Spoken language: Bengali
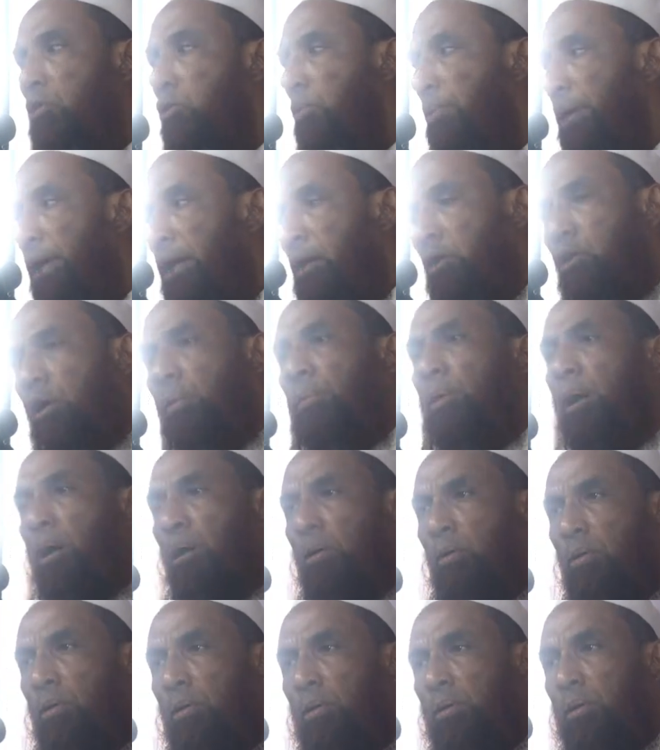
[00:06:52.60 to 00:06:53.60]
তুমি এরকম
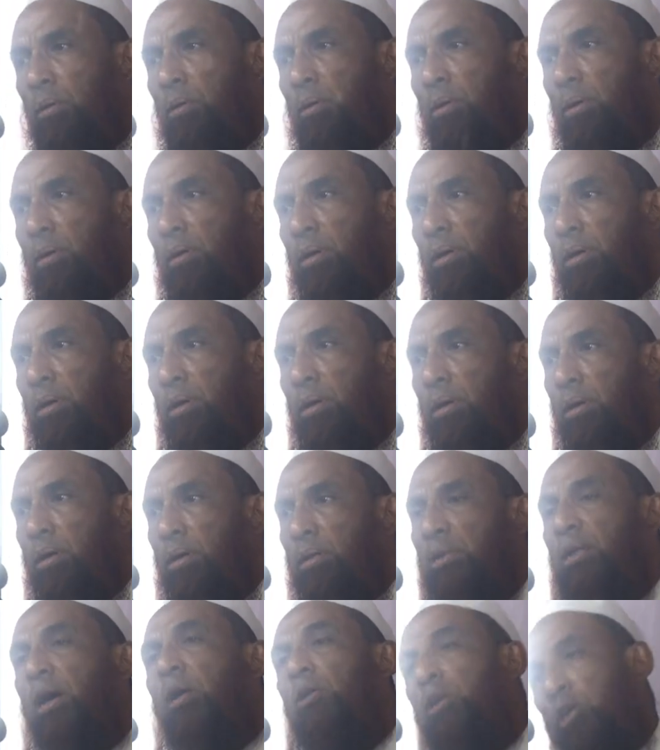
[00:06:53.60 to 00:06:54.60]
হও
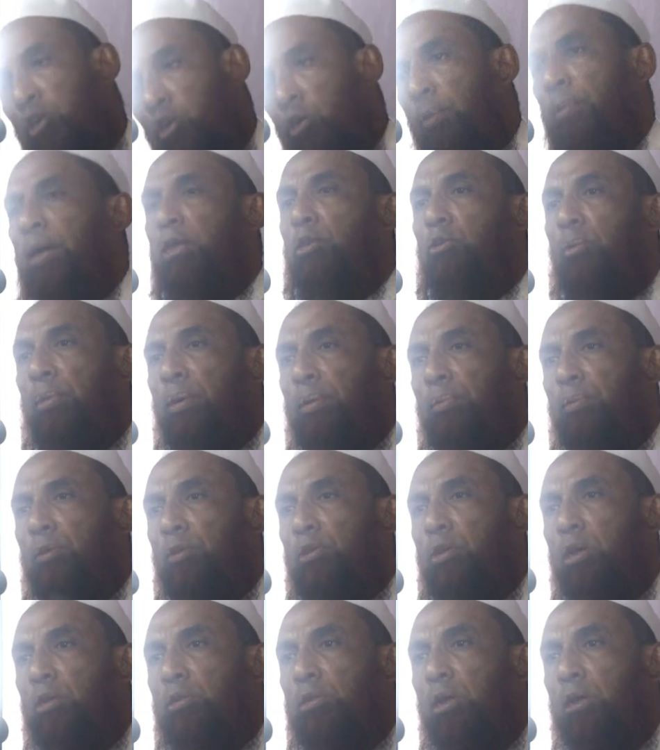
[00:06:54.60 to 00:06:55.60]
তাহলে সবাই তোমার
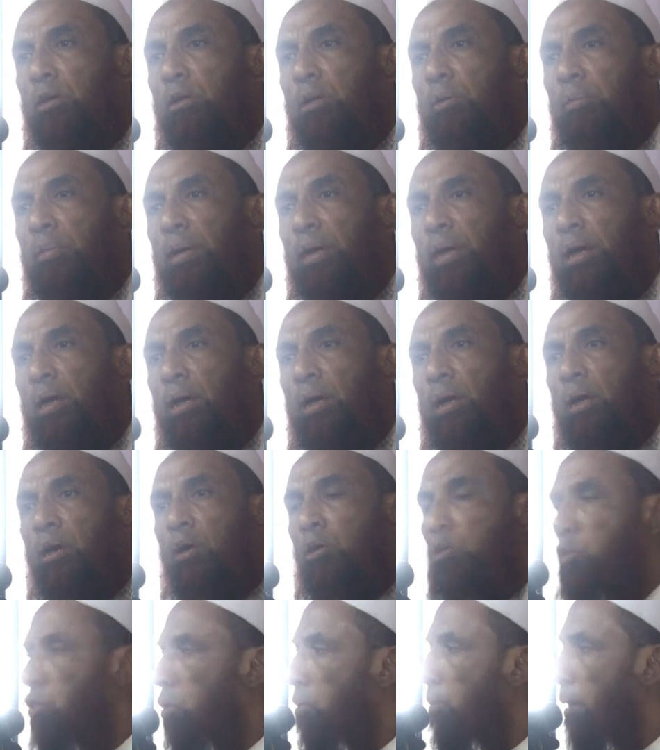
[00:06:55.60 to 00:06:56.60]
প্রশংসা করবে
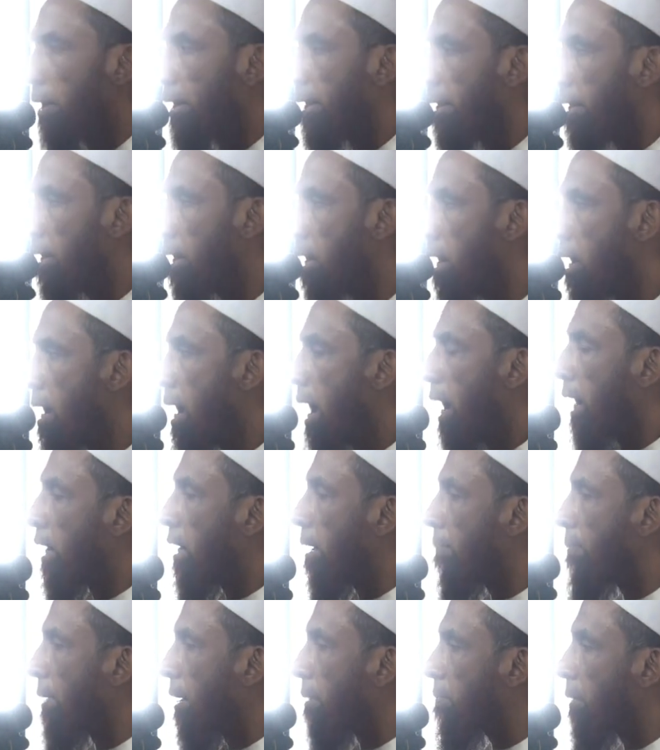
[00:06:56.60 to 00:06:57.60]
হুজুর বলেন
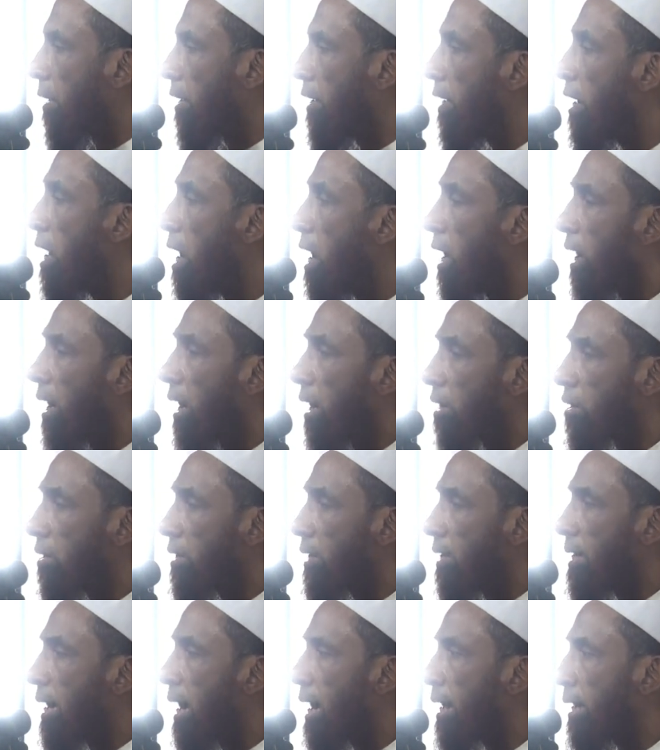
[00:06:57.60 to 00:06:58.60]
আল্লাহ পাক বলেন
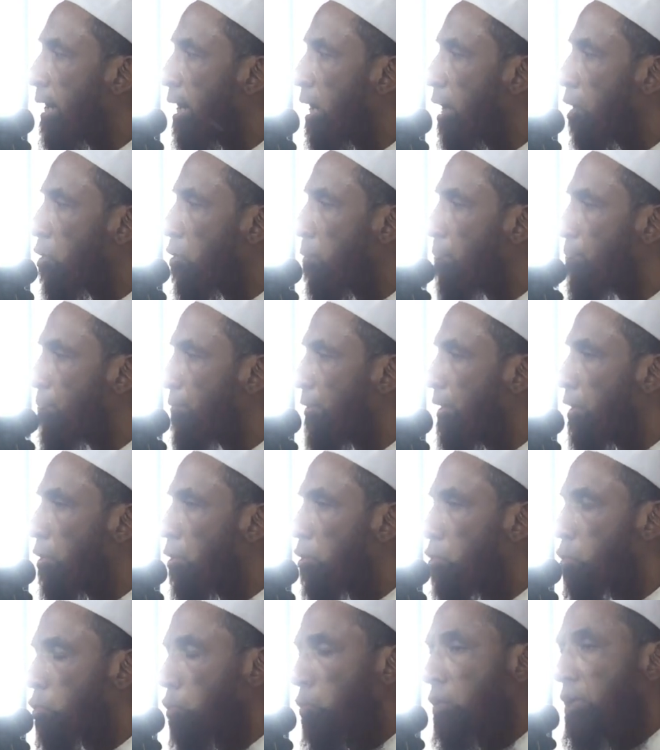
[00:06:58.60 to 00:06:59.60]
লাকাদ লাকুম ফি
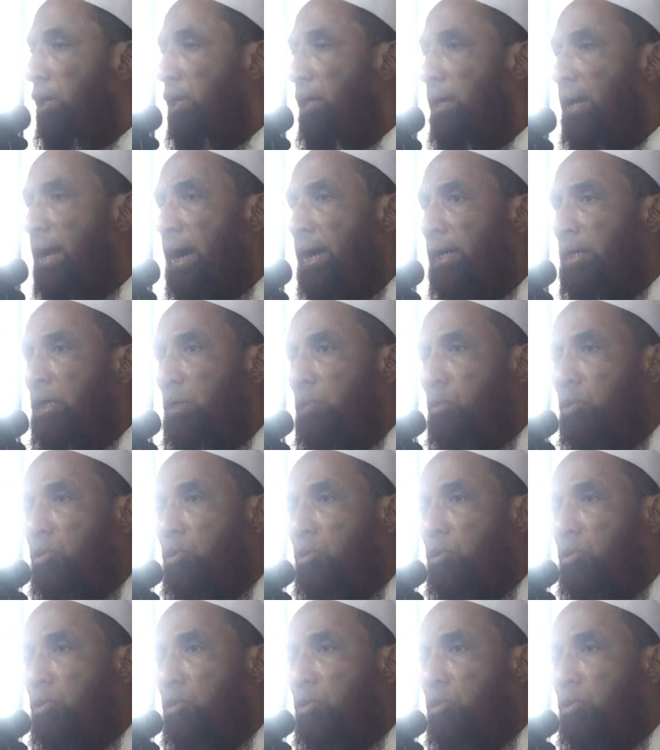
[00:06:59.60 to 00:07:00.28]
রাসূলিল্লাহি